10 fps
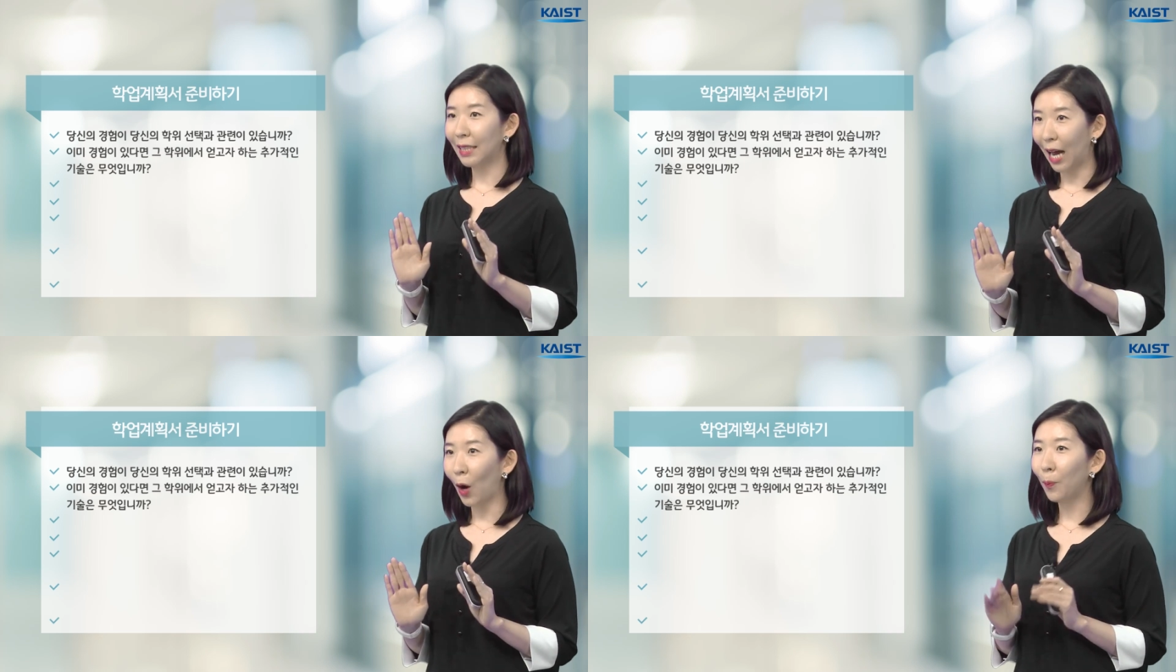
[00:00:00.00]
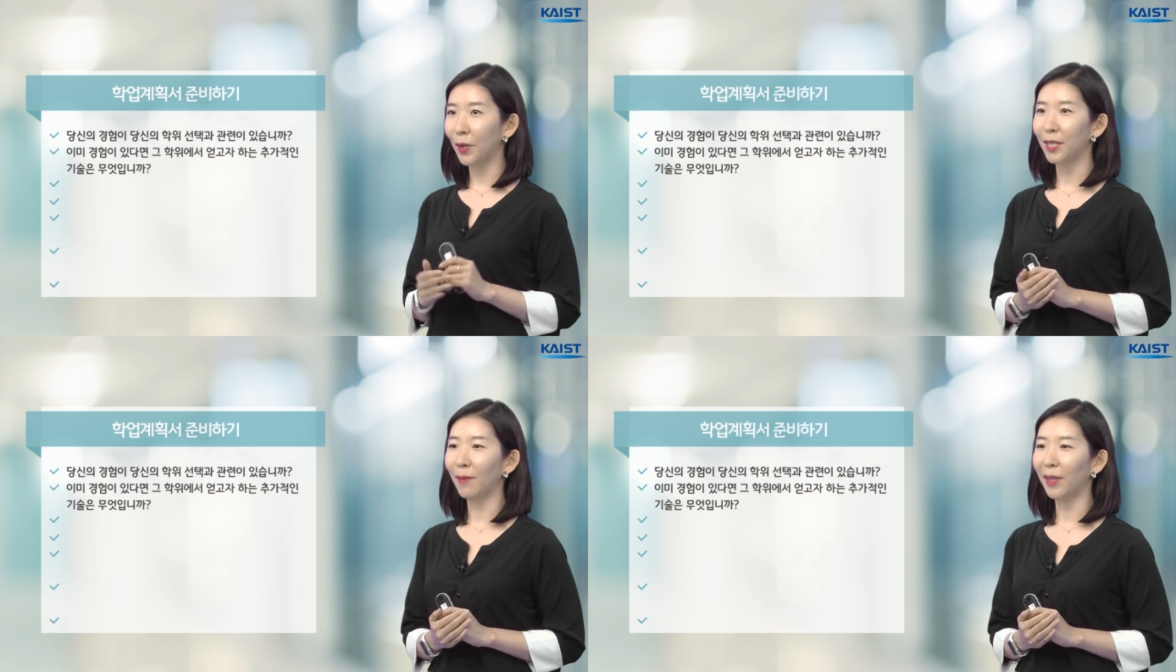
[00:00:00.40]
아홉
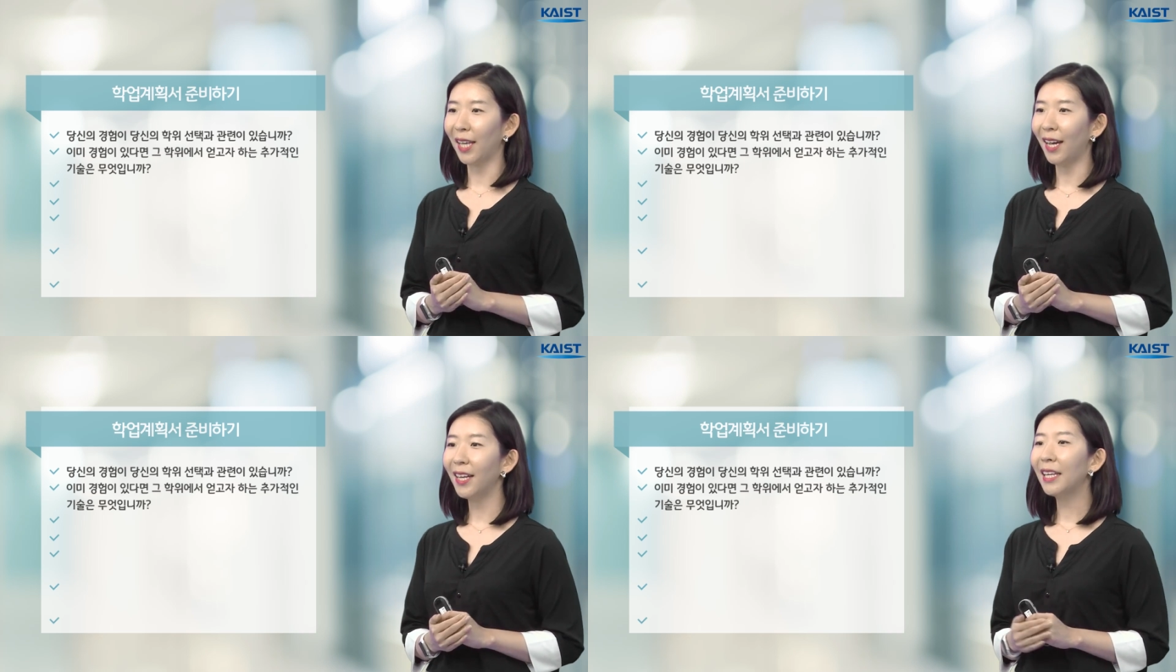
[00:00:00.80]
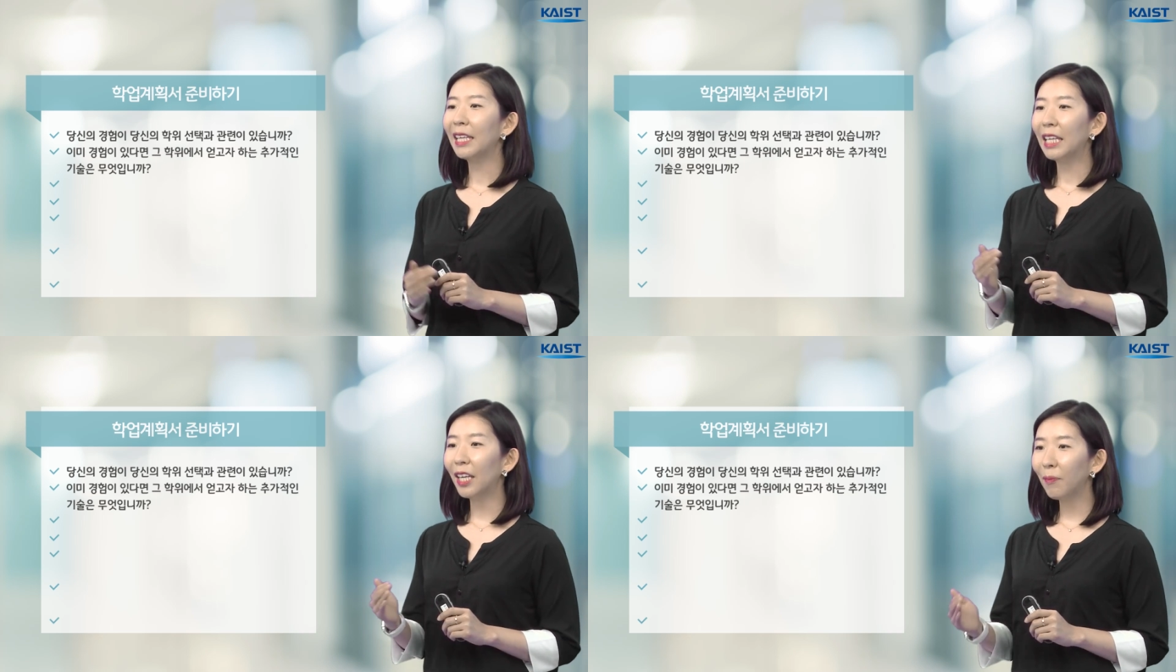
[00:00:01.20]
번째입니다.
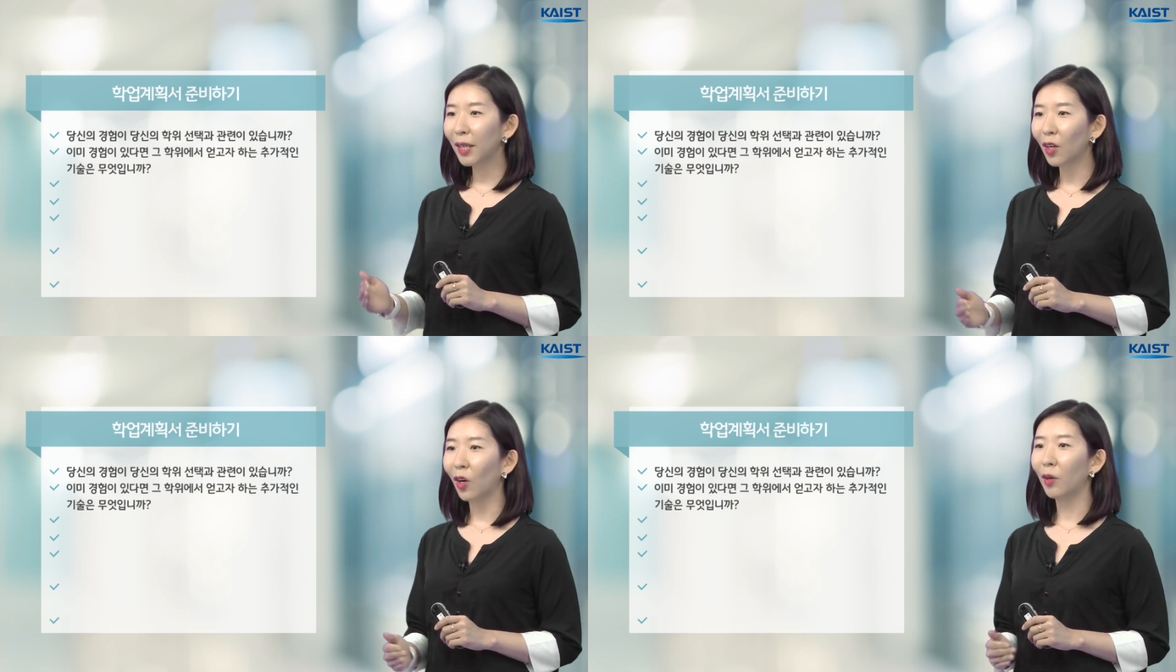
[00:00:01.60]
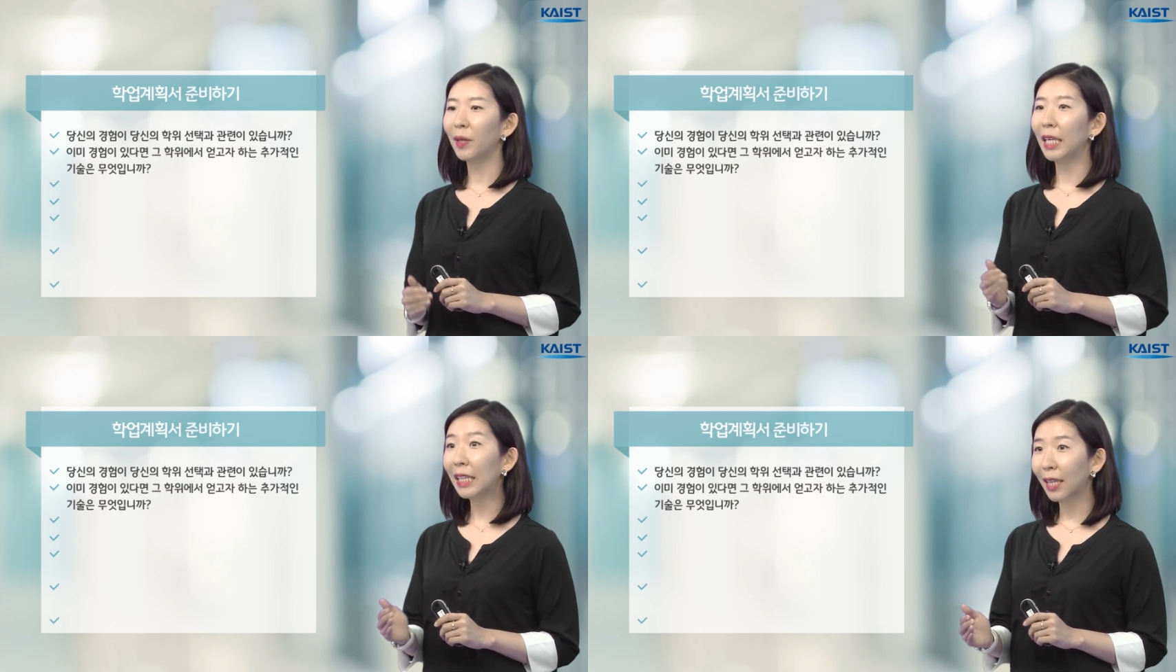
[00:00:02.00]
이미
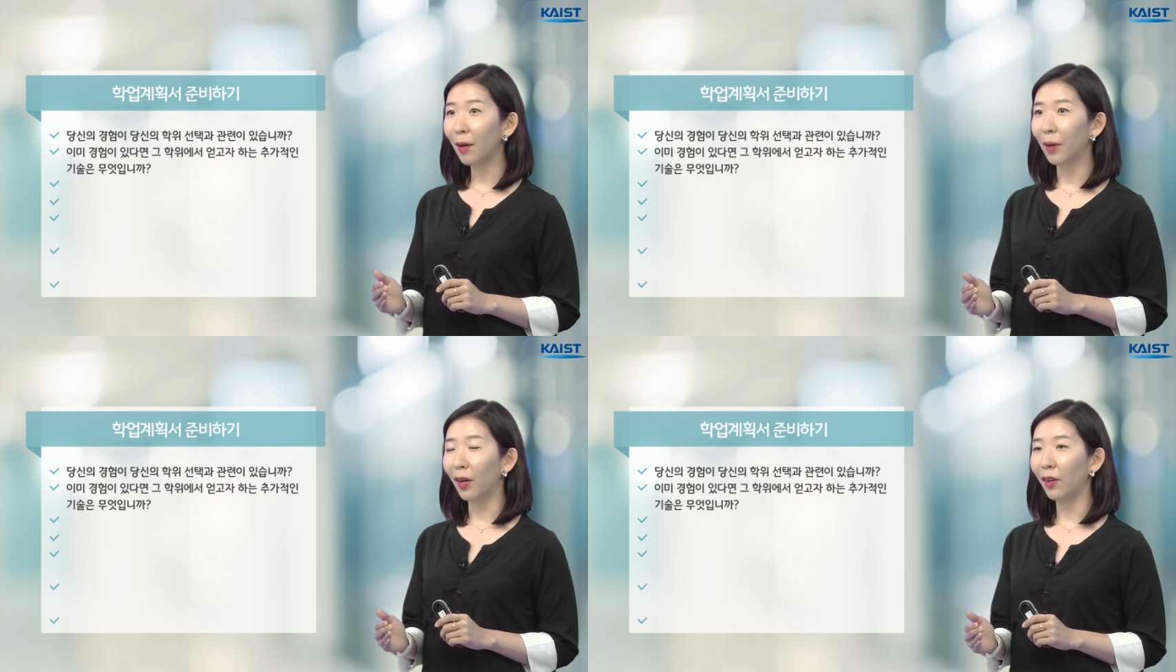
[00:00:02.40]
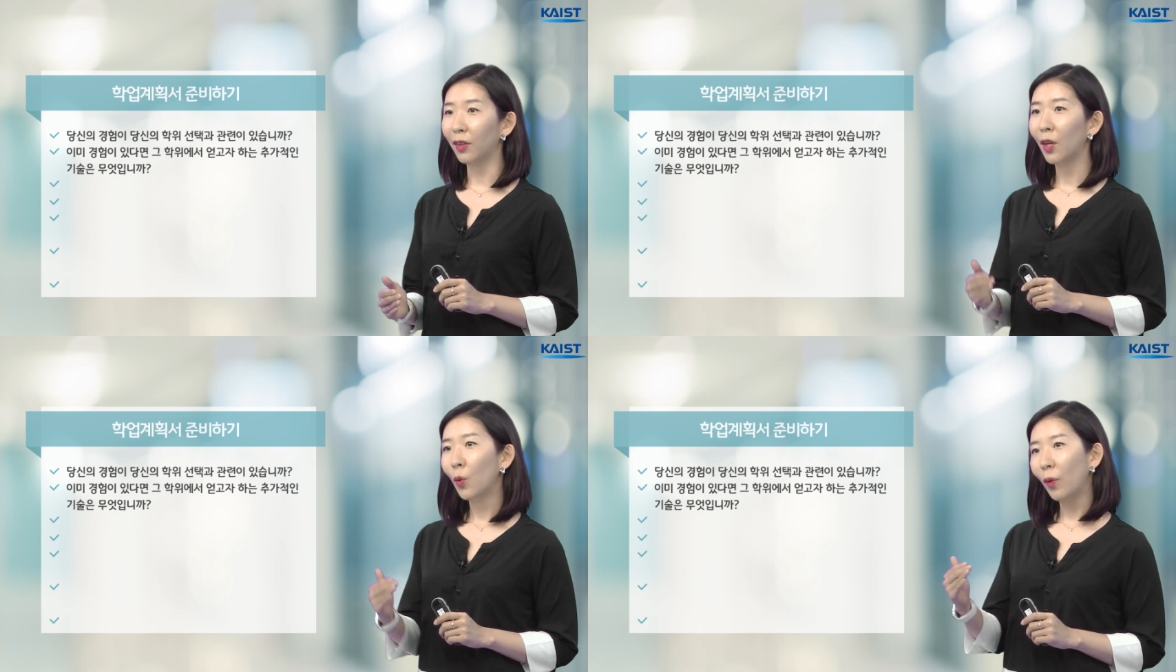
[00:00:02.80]
경험이 있다면